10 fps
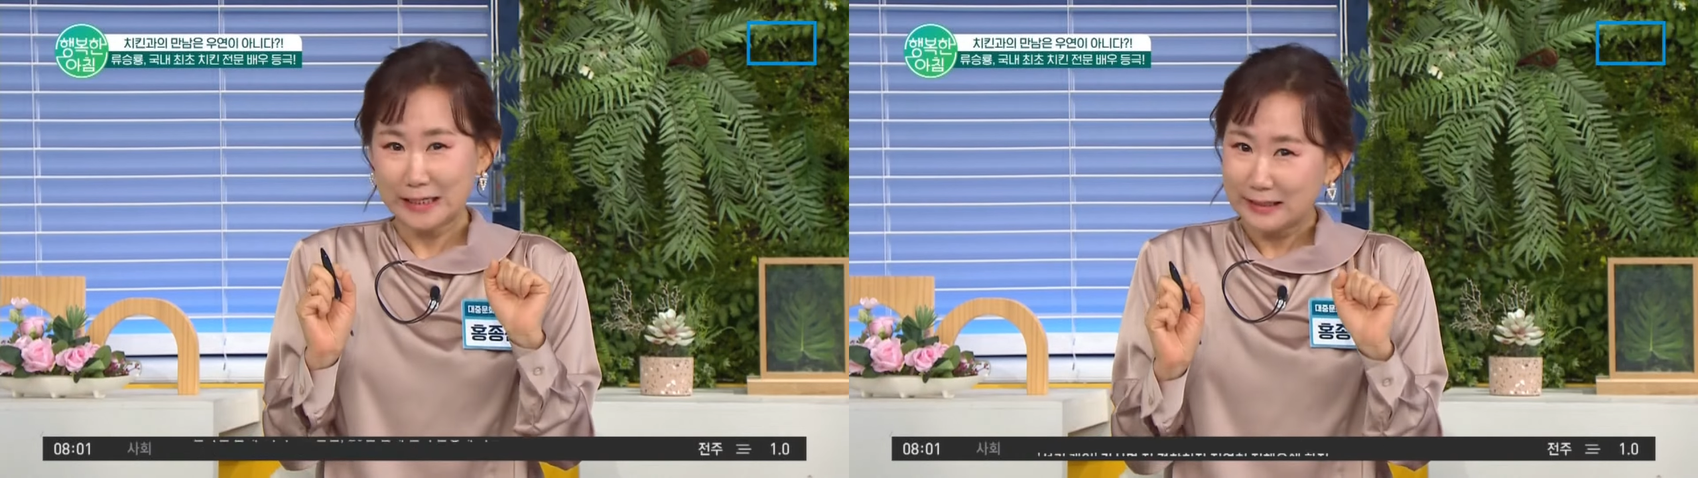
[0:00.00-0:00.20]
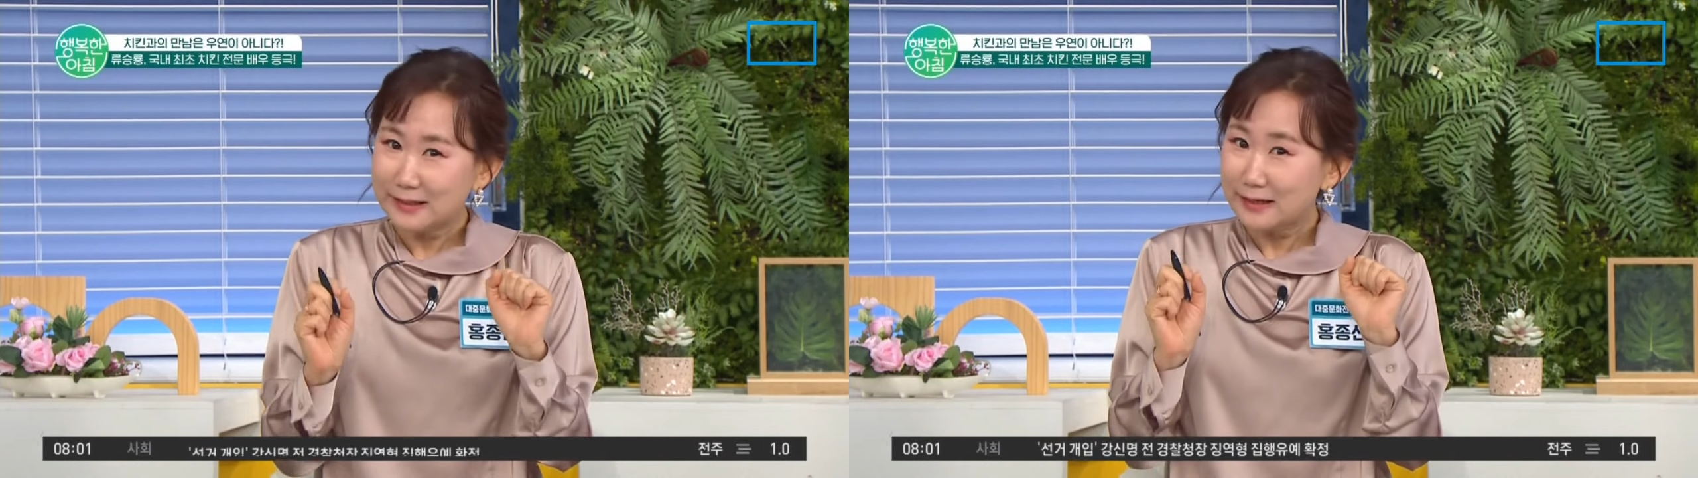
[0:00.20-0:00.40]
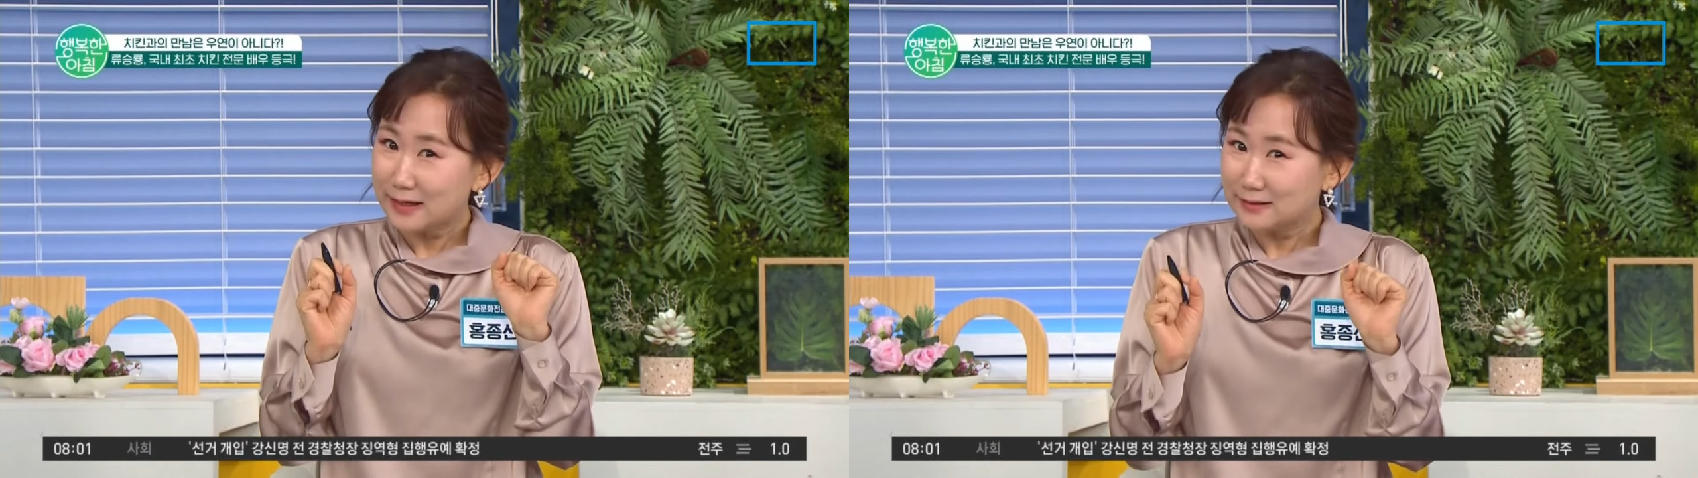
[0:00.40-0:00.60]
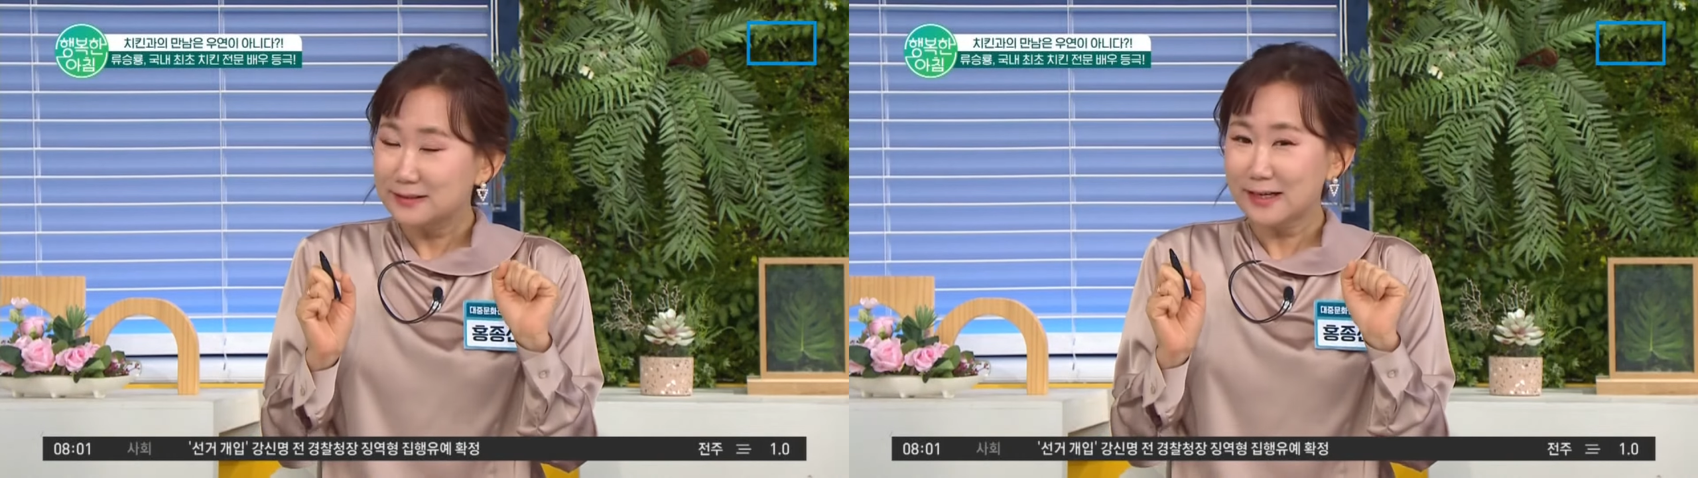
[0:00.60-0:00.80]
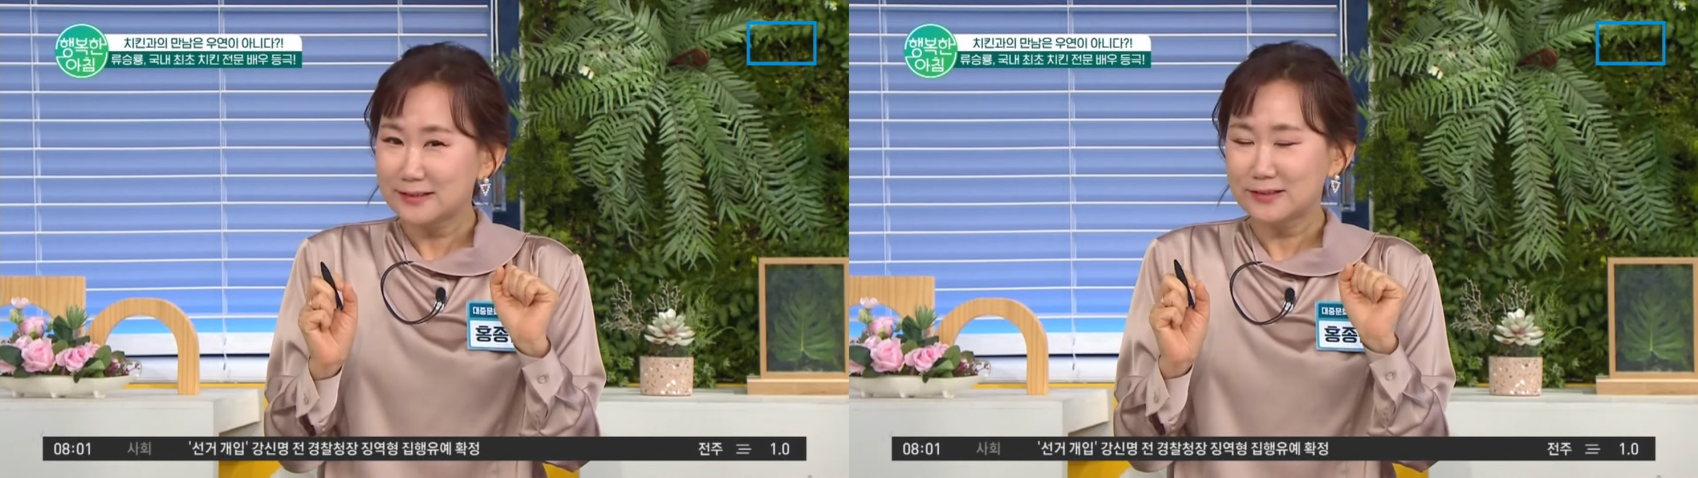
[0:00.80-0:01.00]
잘 될까
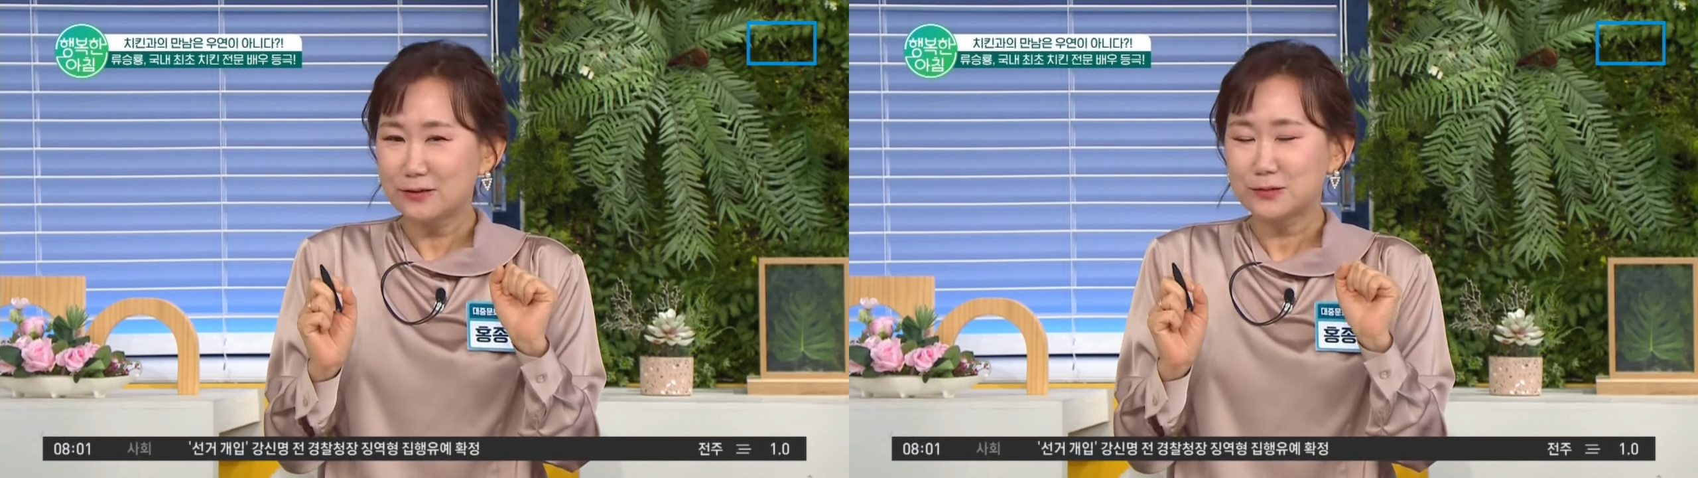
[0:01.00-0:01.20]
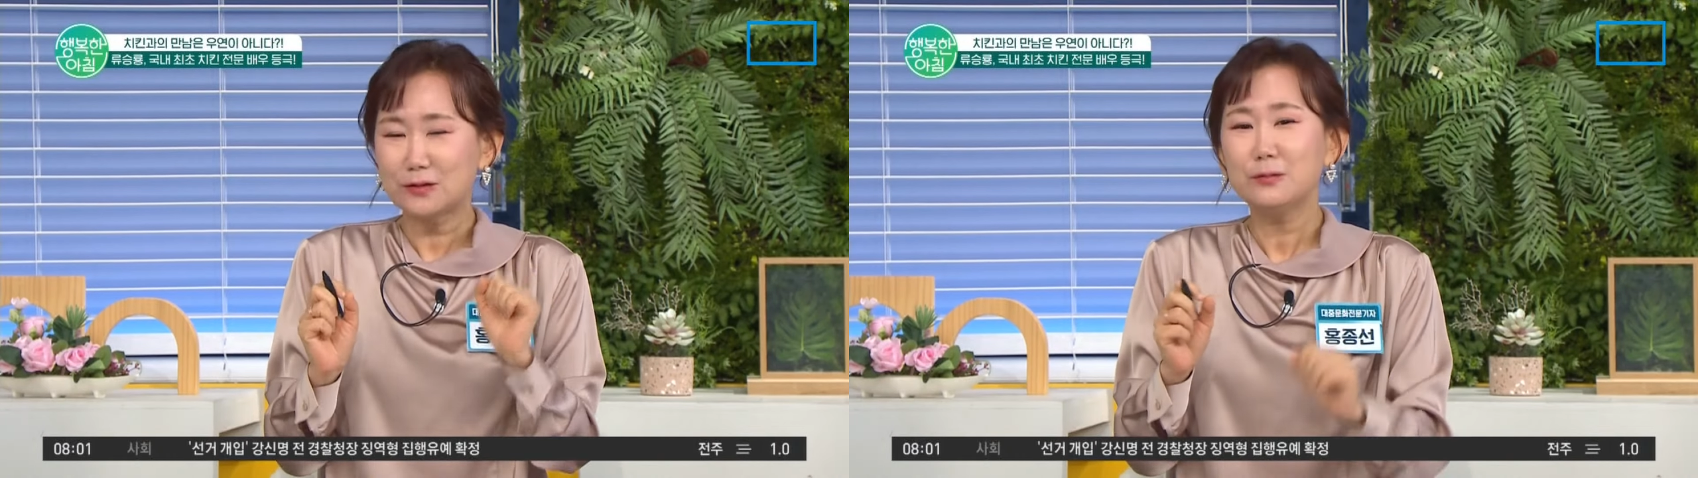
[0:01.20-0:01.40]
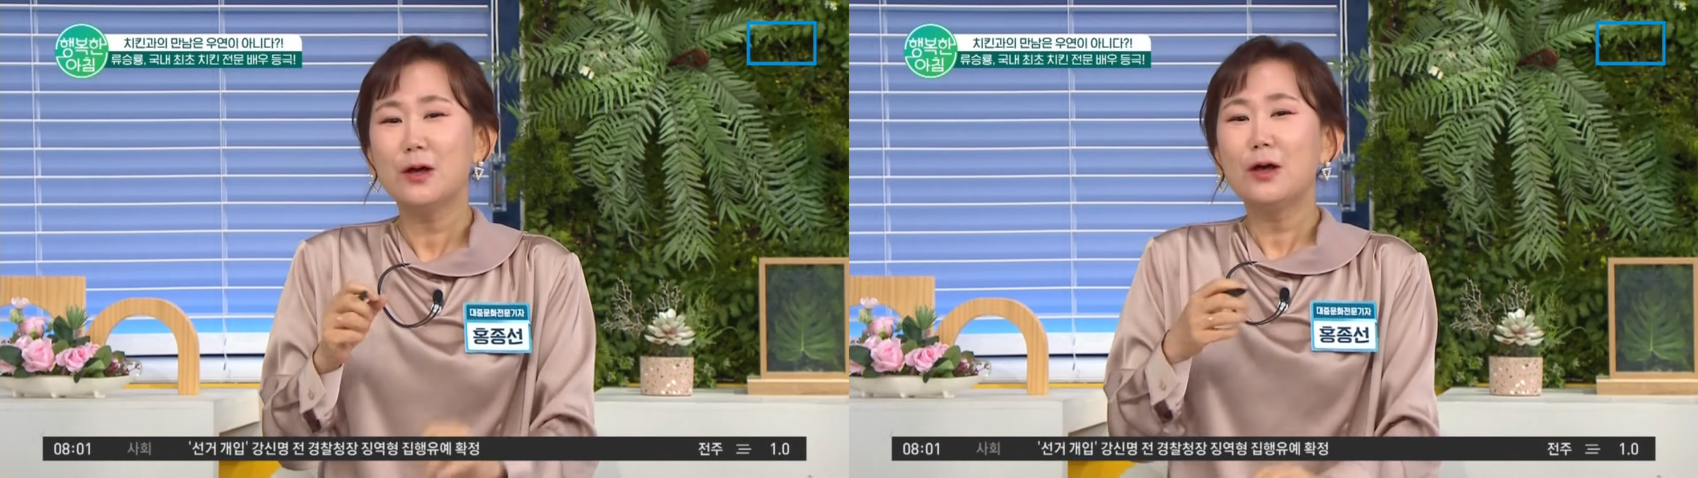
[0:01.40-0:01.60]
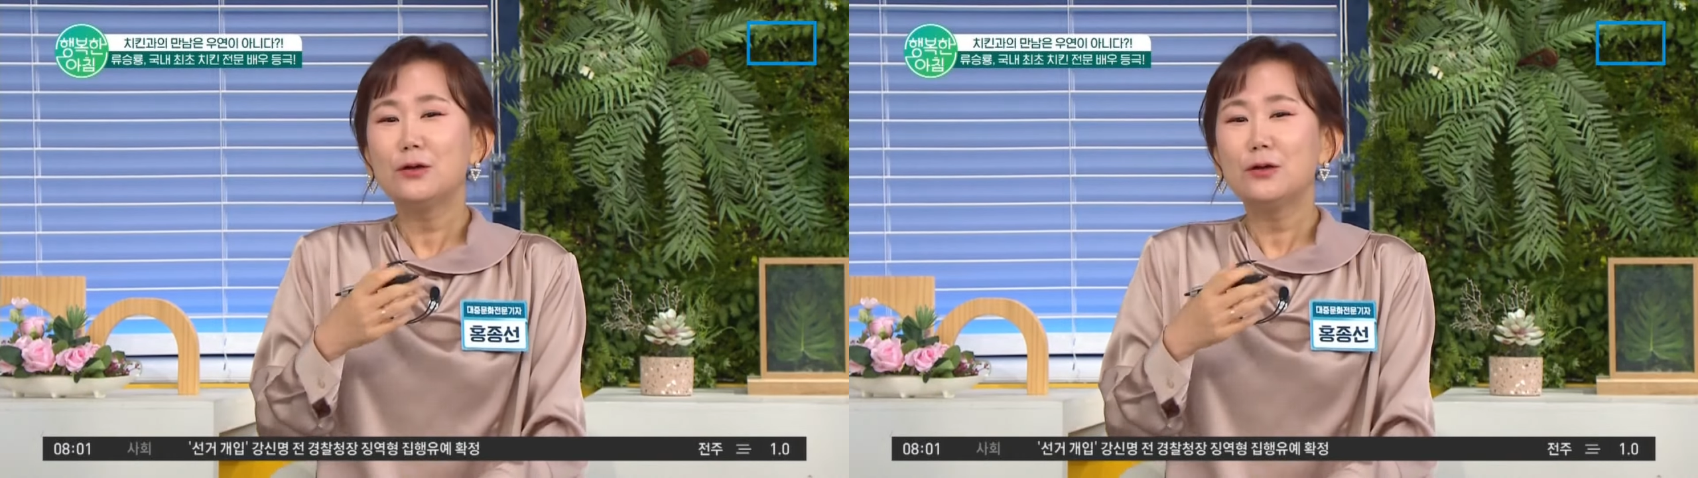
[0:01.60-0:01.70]
극한 직업처럼